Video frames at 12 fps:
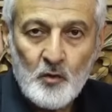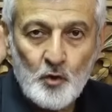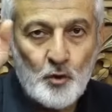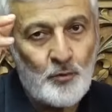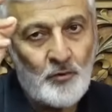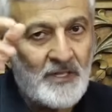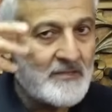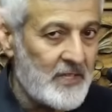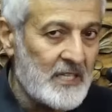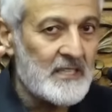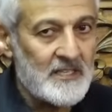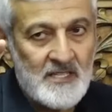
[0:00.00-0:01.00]
nübüvvet
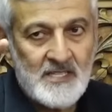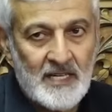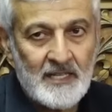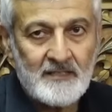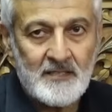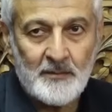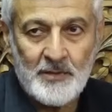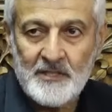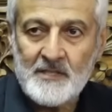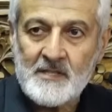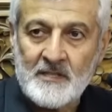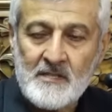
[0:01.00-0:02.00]
veya da risalet
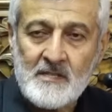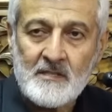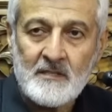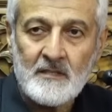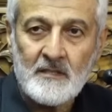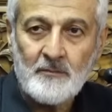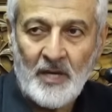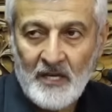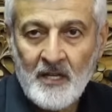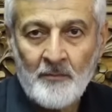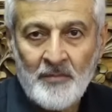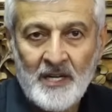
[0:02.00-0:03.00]
diyebilirsiniz.
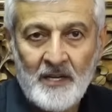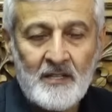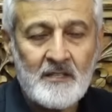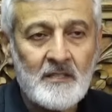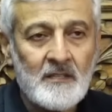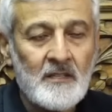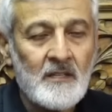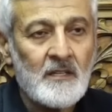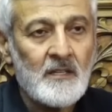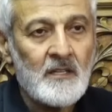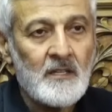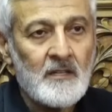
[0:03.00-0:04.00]
Peygamberlik
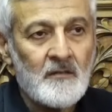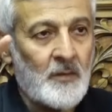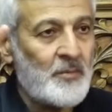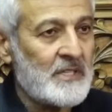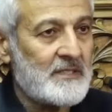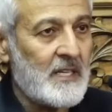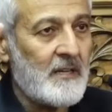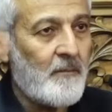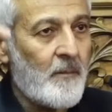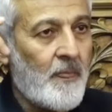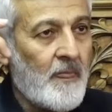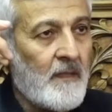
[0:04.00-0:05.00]
ve bir de
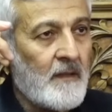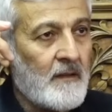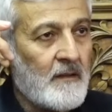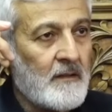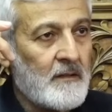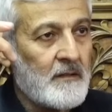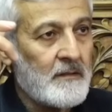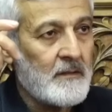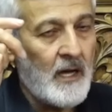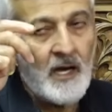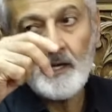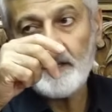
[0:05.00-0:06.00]

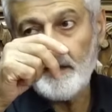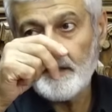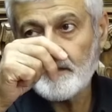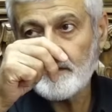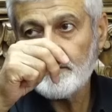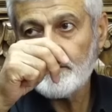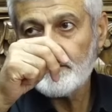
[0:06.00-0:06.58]
ahiret.